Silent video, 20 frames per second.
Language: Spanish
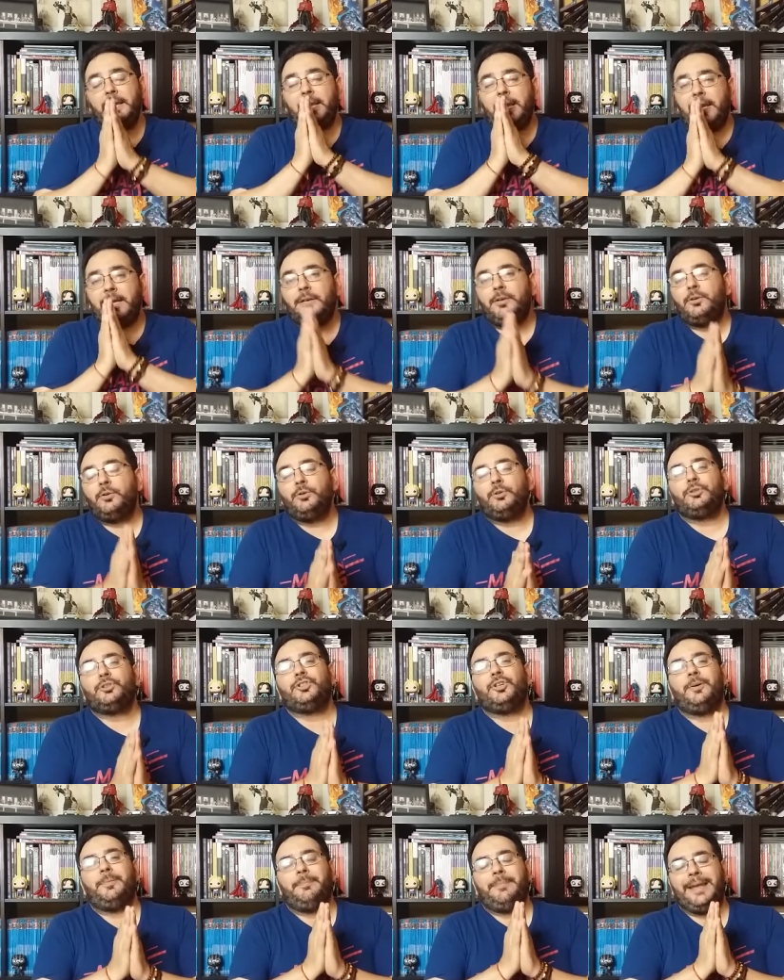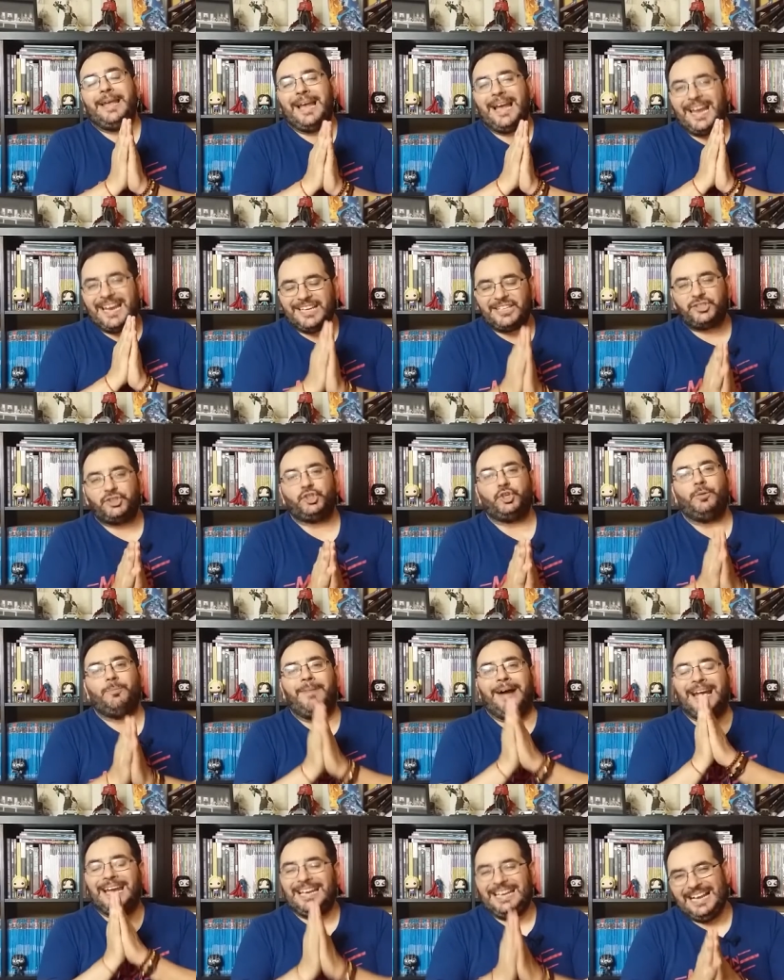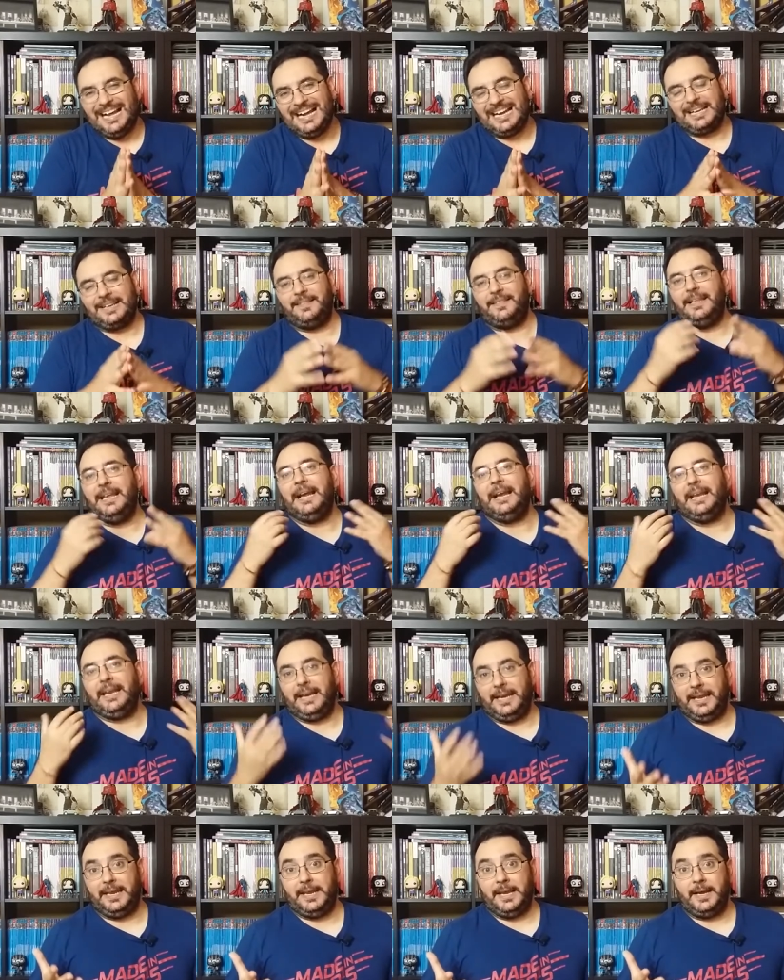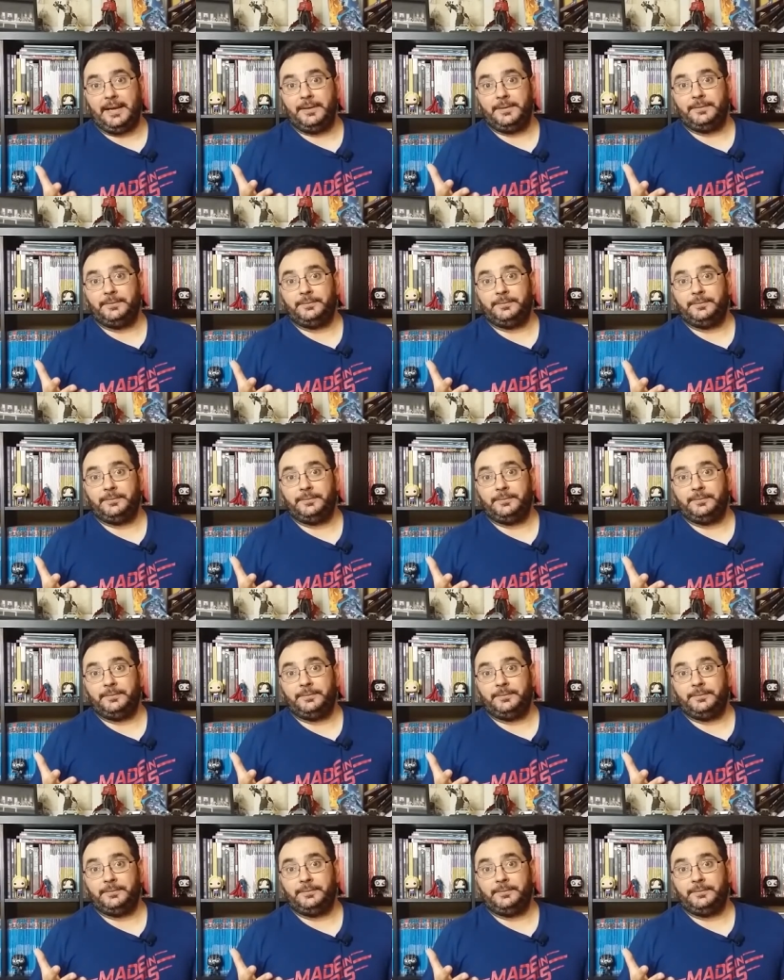incluso me ha hecho bailar de alegría.